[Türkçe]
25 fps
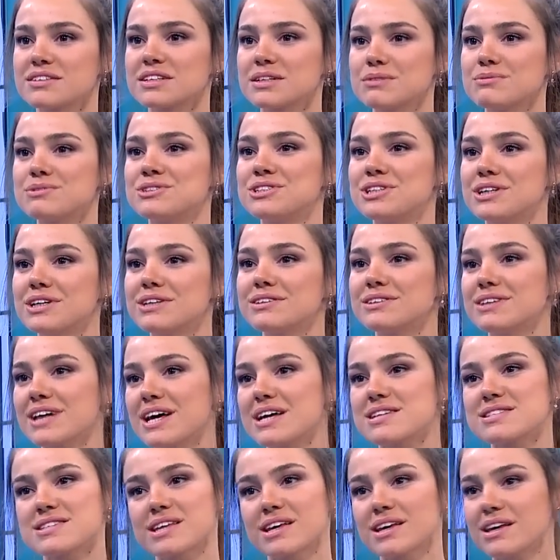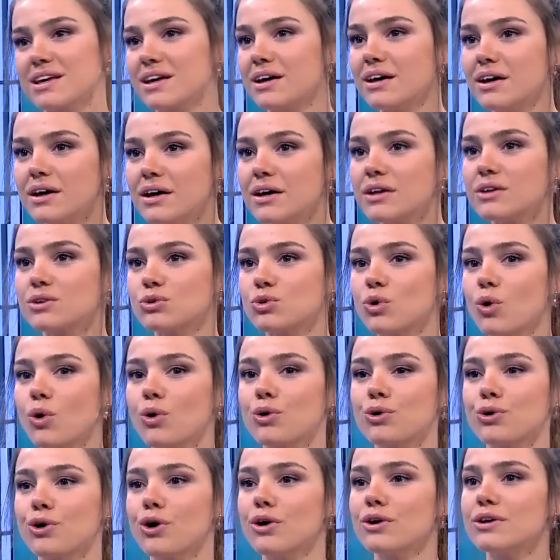yatırımcı ne yazık ki
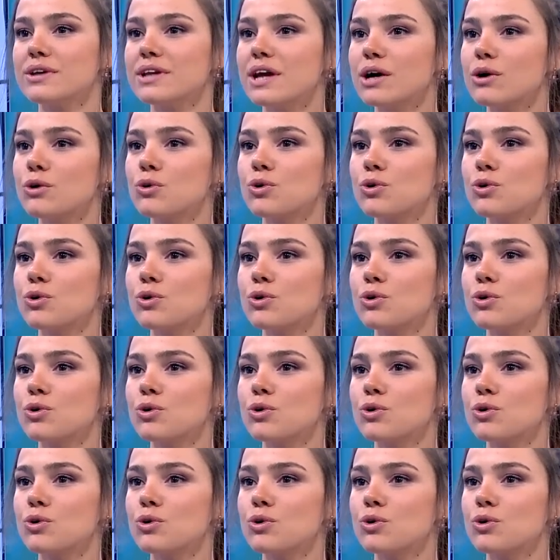doğuruyor.